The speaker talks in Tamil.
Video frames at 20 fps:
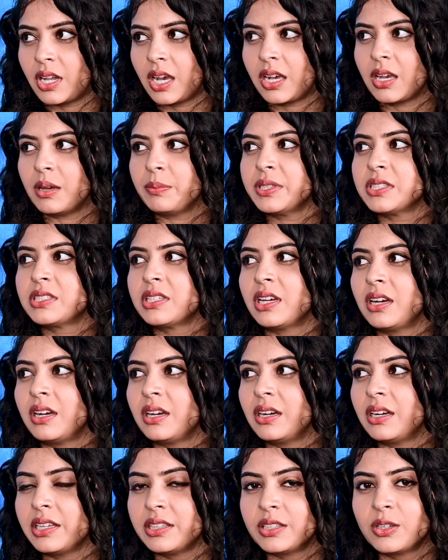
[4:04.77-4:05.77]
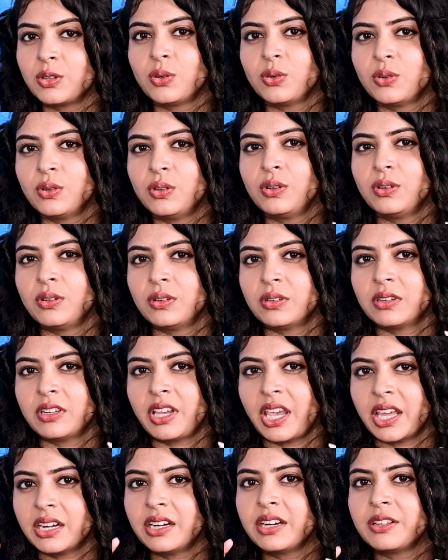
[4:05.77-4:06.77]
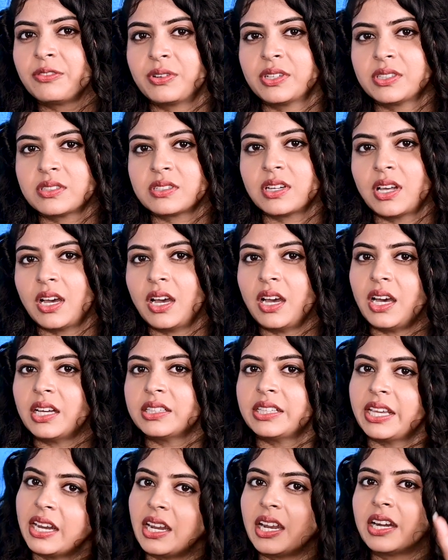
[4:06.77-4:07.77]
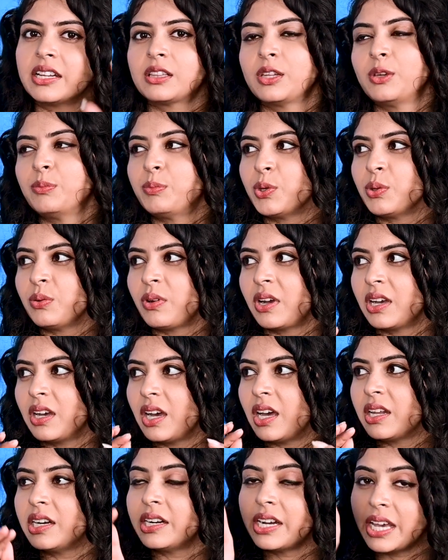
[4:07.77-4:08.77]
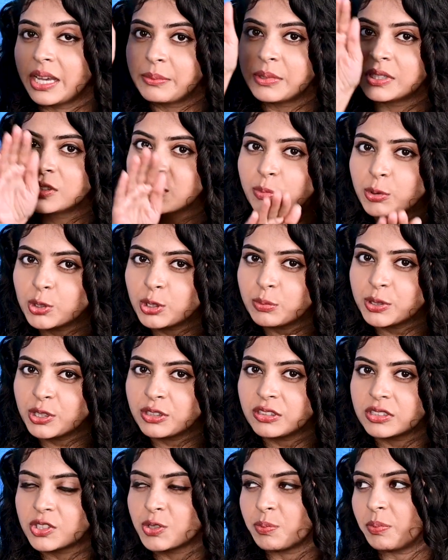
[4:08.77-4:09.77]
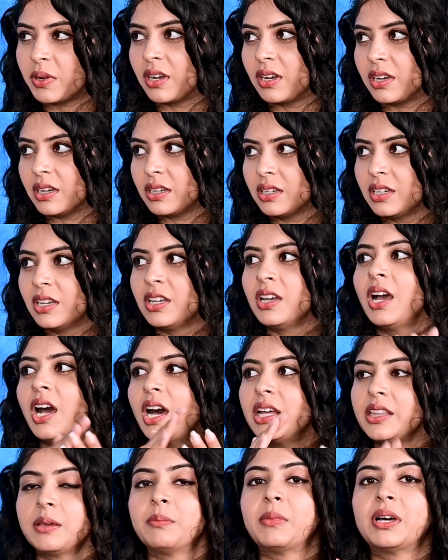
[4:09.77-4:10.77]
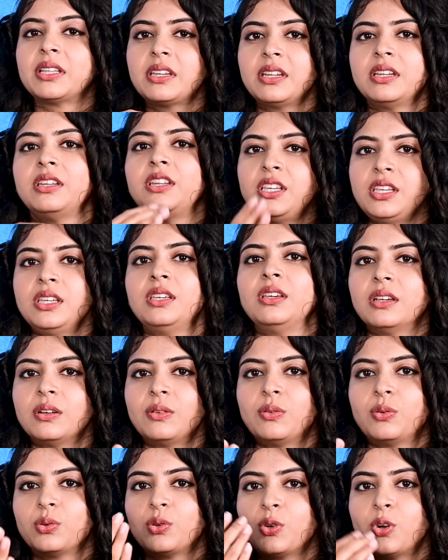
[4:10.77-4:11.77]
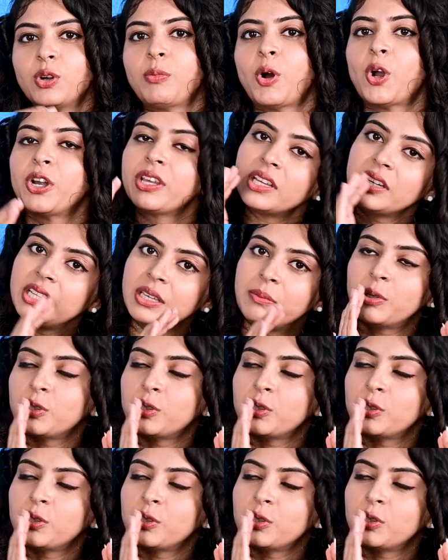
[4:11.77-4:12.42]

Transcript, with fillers: நக்காபிச்சா இதுக்கும் என்ன டிஃப்ரென்ஸ்னா அதை எல்லா இடத்துலையும் போடுவாங்க ஆனால் டைமண்ட்ஸை பற்றி பொத்தி வச்சுப்பாங்க அதே மாதிரி நீ உன்னோட பாடியை நீ